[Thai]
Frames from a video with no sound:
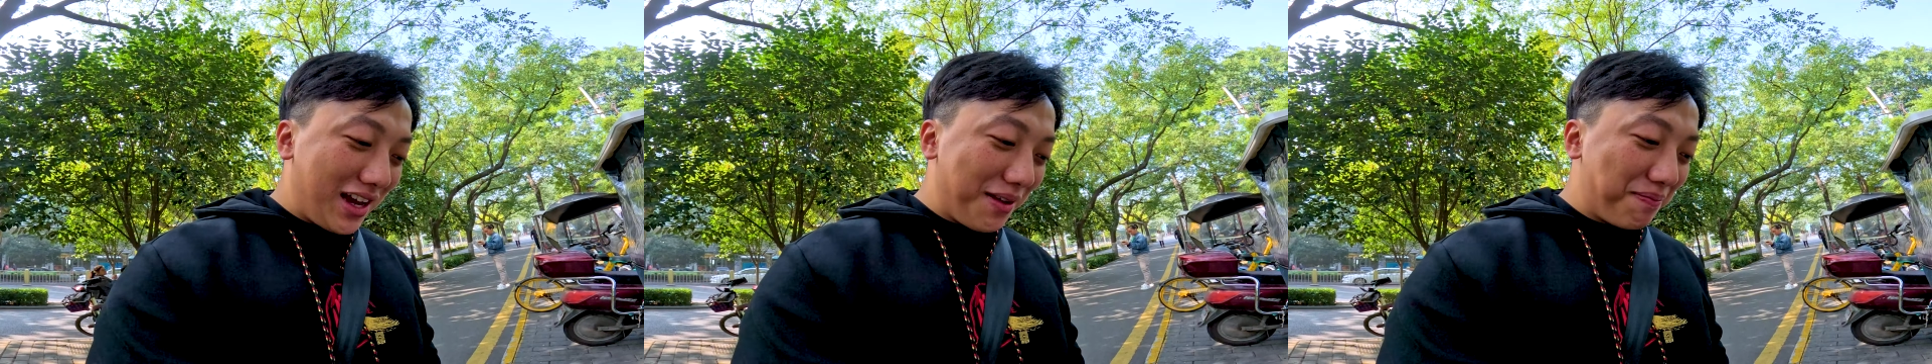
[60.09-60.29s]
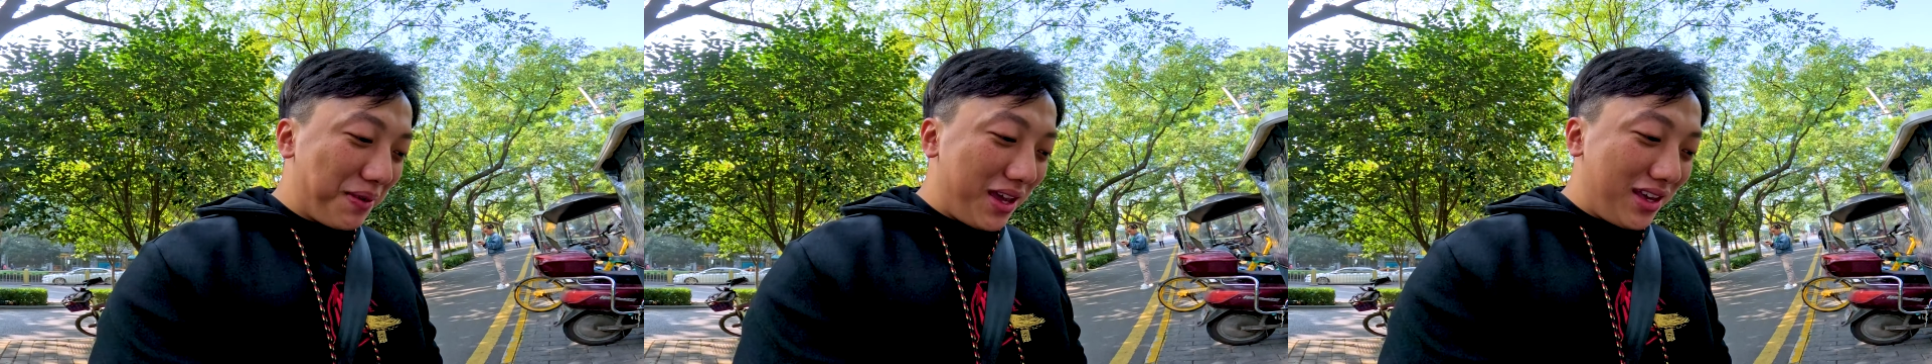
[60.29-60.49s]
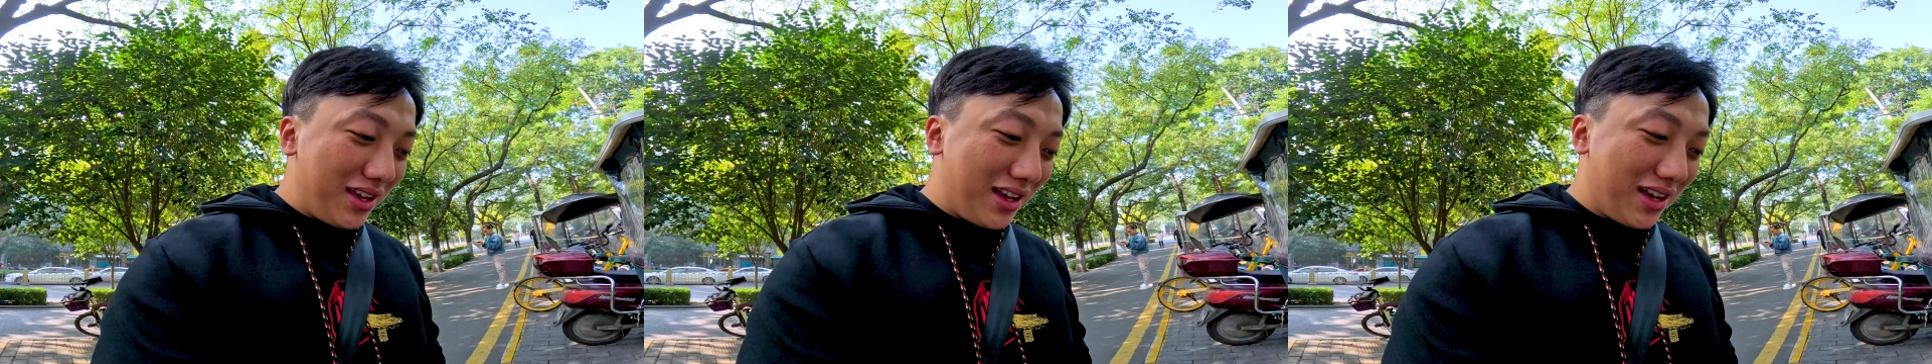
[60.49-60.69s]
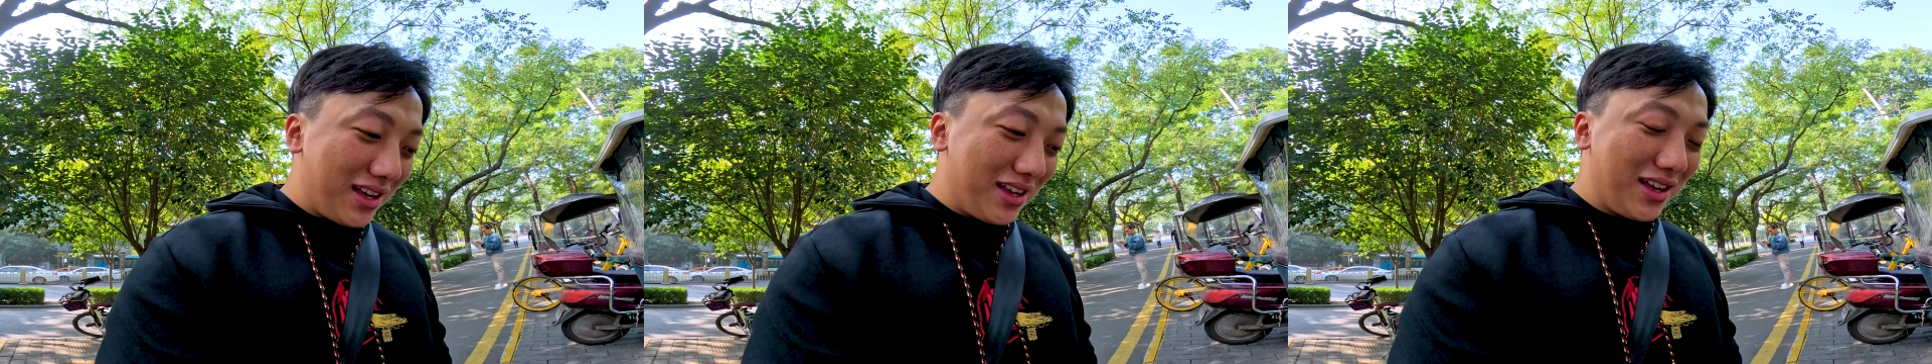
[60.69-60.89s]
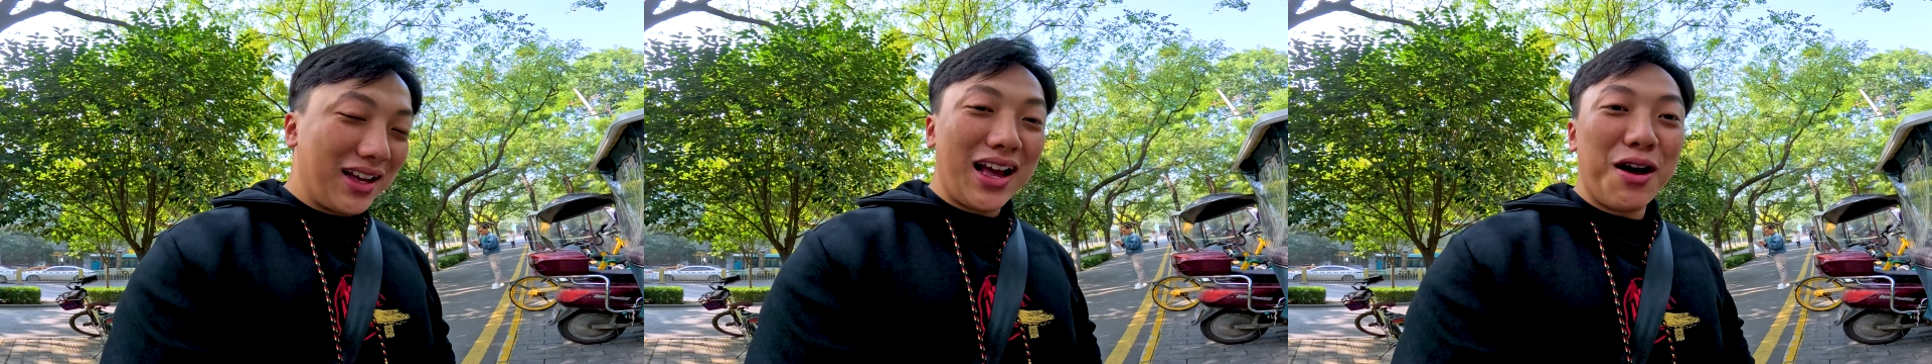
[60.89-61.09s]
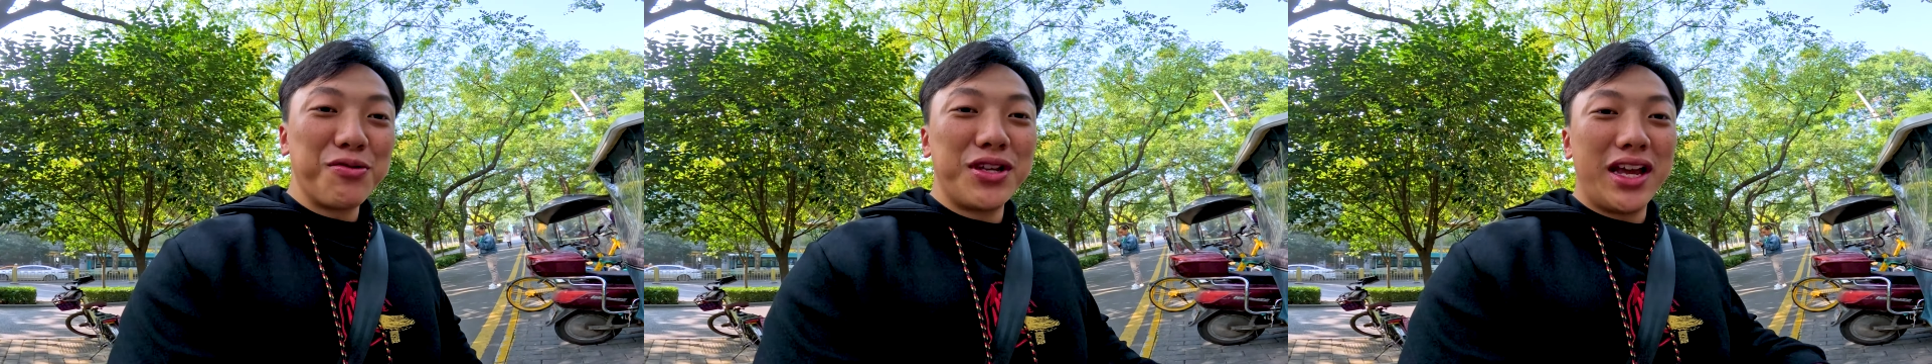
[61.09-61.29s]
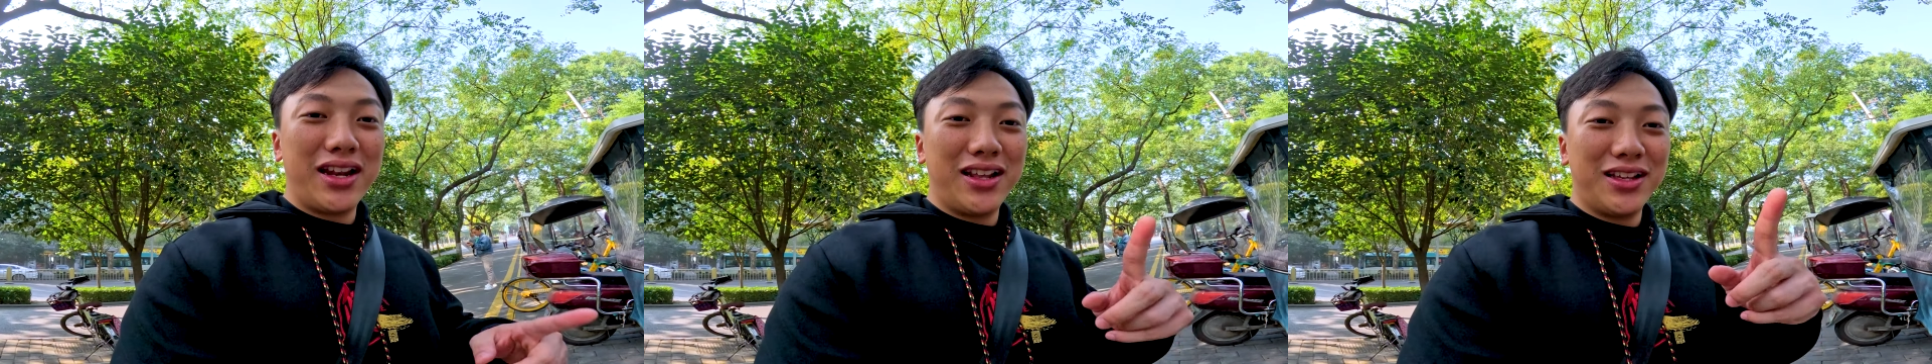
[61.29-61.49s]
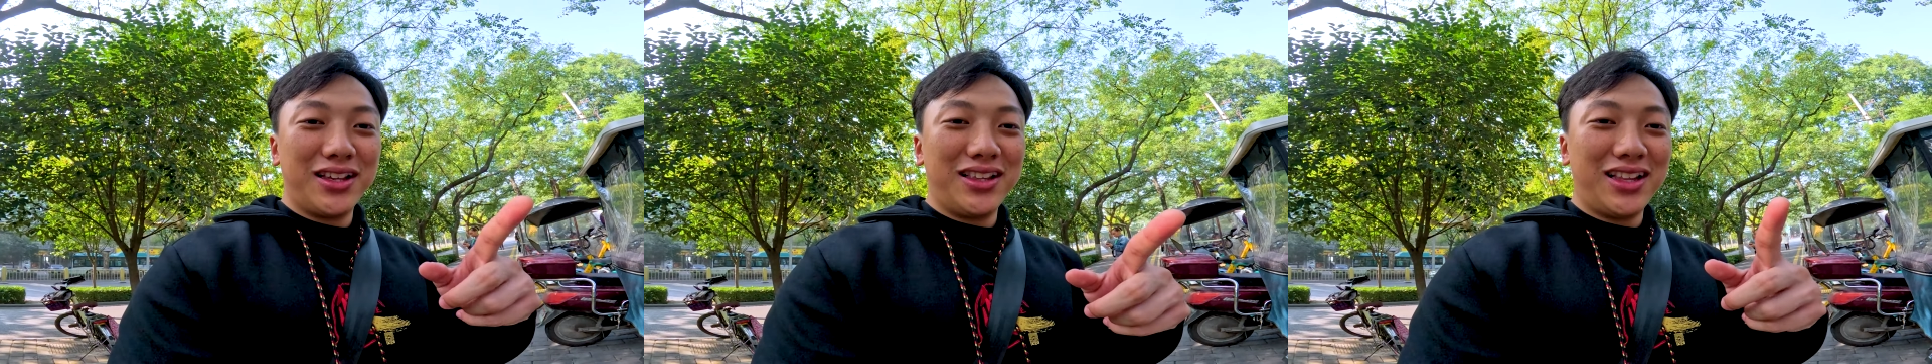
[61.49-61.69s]
เกิดปี
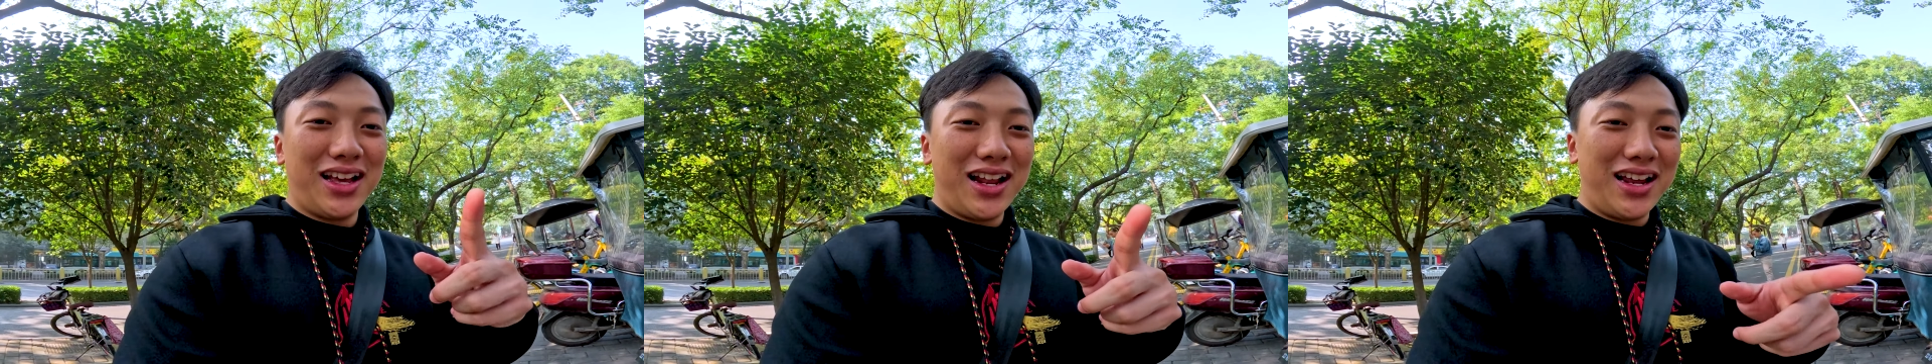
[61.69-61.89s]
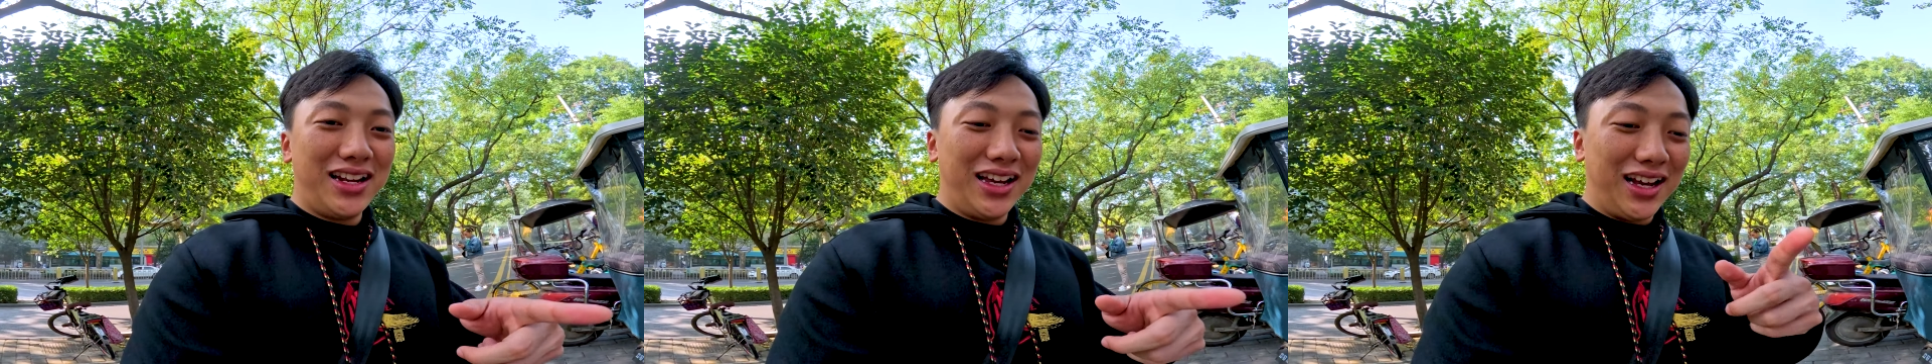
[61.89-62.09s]
97 อะไร